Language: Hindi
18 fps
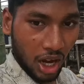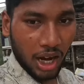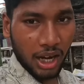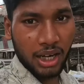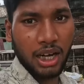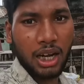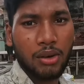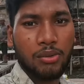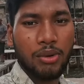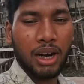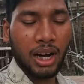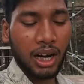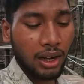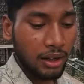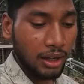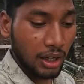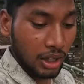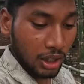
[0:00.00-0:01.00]
तांडव
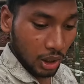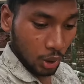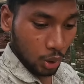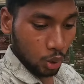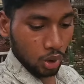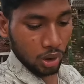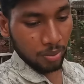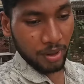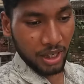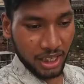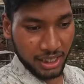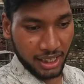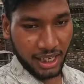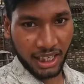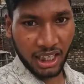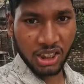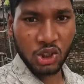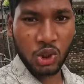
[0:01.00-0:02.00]
वाला लुक मिल
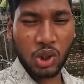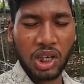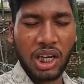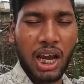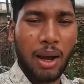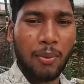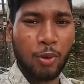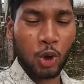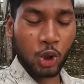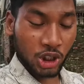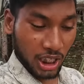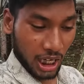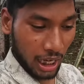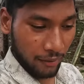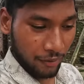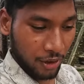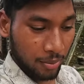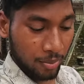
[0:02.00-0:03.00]
जाएगा जो कि आपको
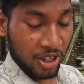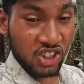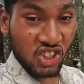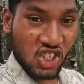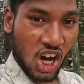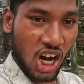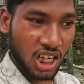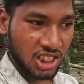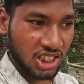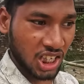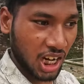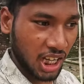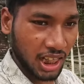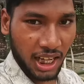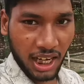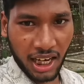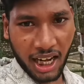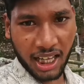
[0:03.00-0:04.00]
सेल्फी में चार
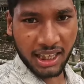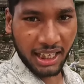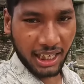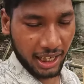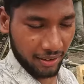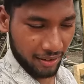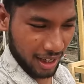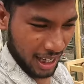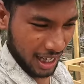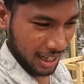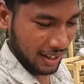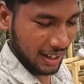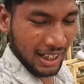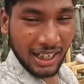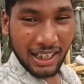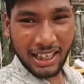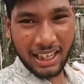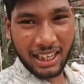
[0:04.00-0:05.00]
चांद लगा देने वाला है
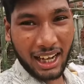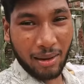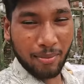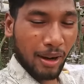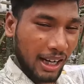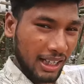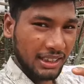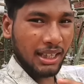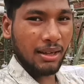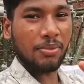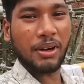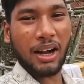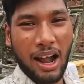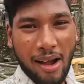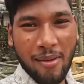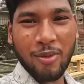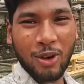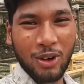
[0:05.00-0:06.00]
ठीक ना भाई साहब
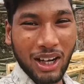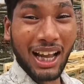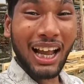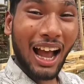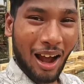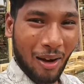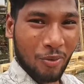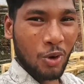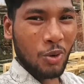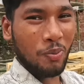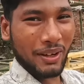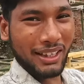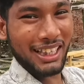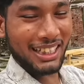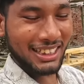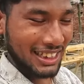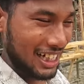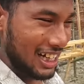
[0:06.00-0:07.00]
काम हो रहा है आपको
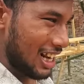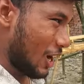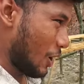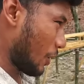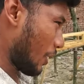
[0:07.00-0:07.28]
पता चल रहा